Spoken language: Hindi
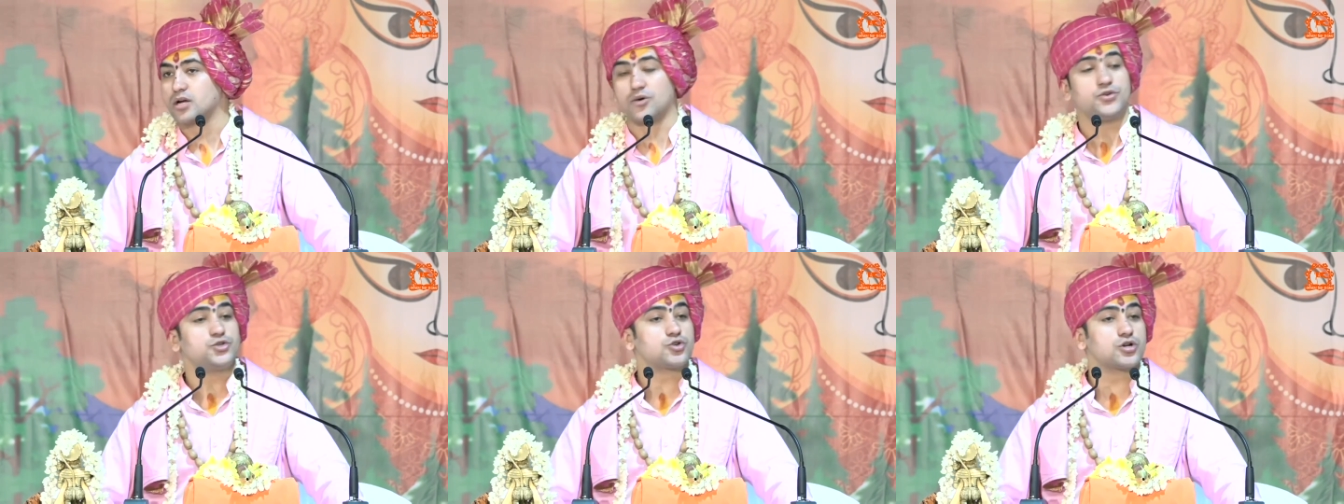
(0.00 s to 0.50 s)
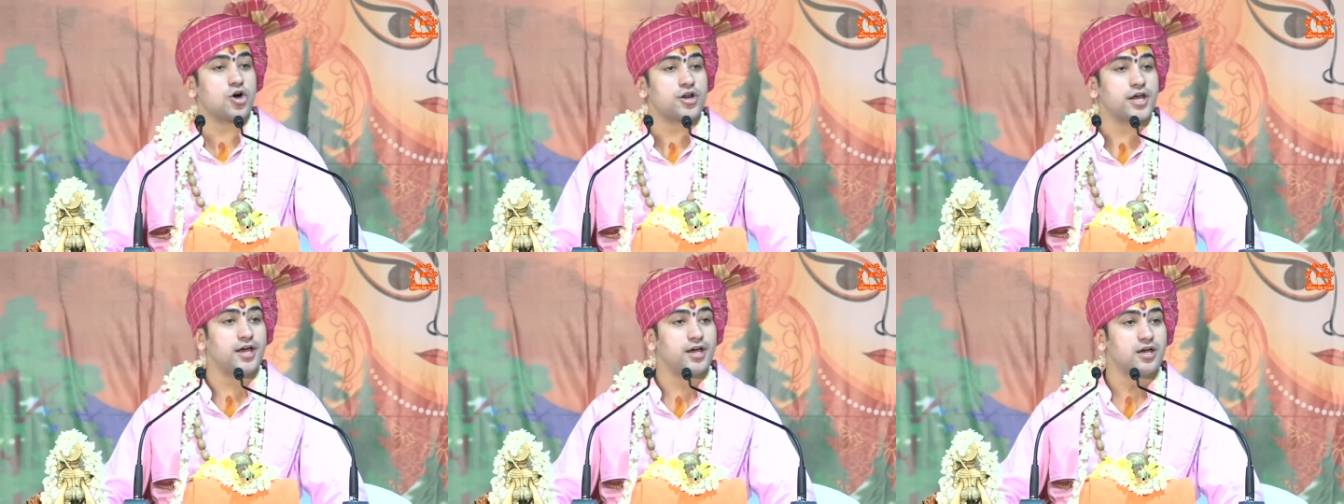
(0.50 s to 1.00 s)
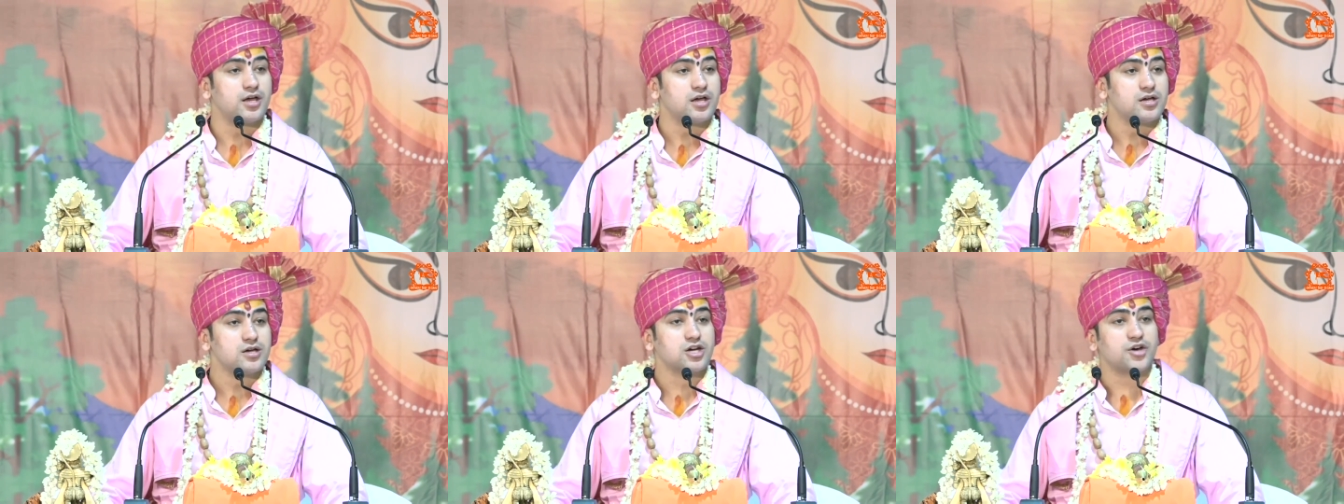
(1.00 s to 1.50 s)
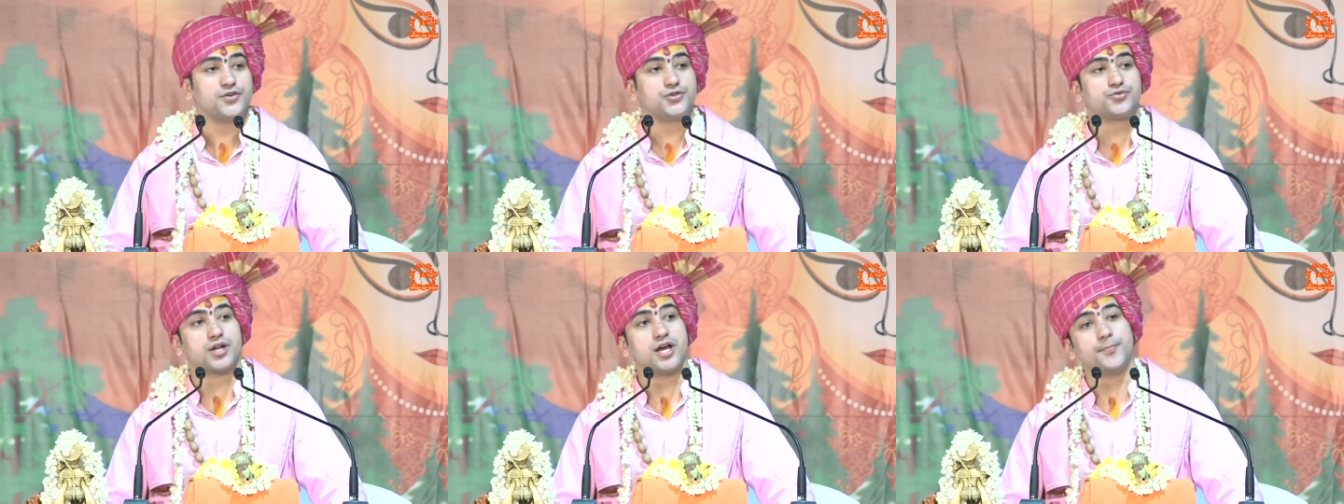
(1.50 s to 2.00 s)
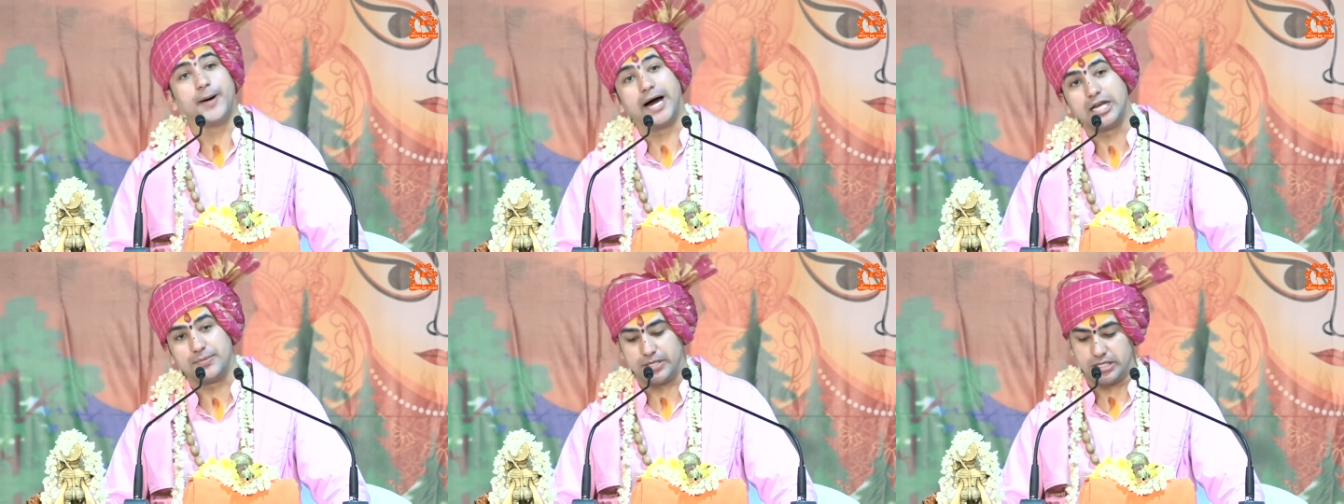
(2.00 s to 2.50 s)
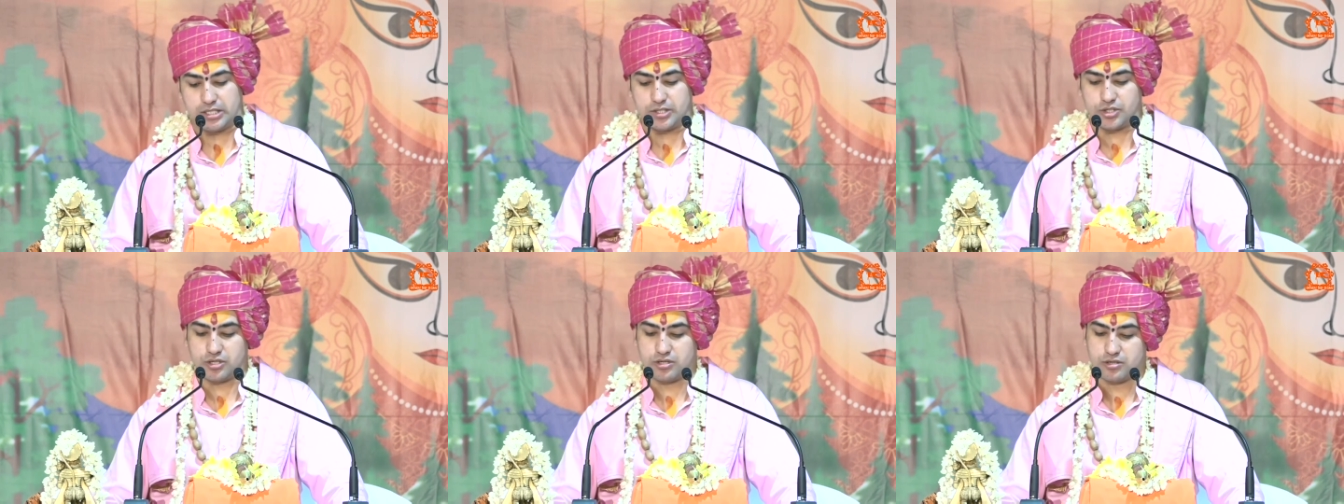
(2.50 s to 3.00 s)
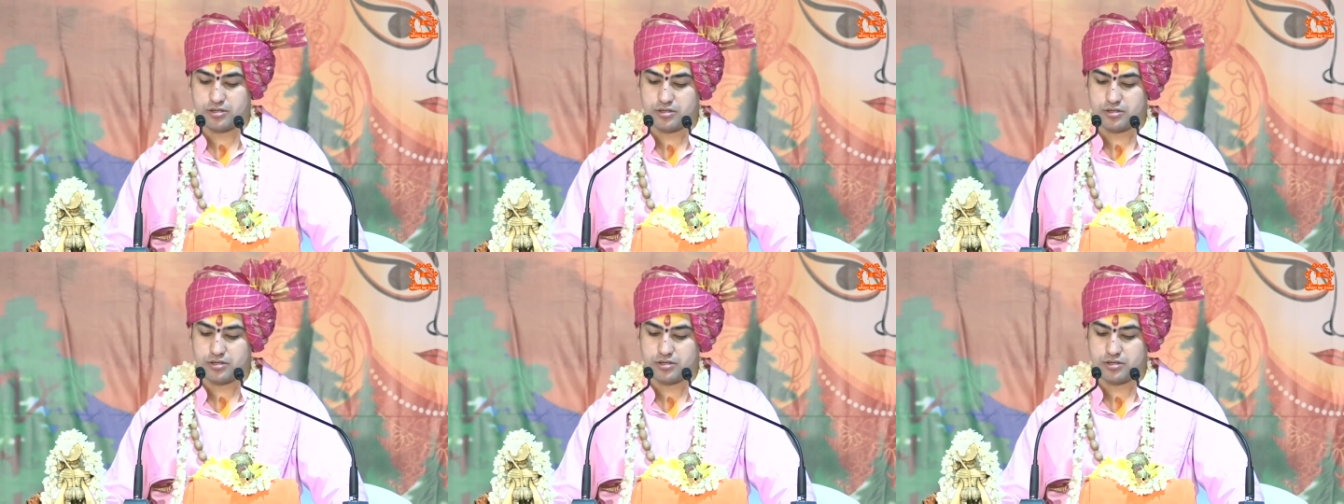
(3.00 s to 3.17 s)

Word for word: कवीश्वर कौन है कवीश्वर है वाल्मीकि जी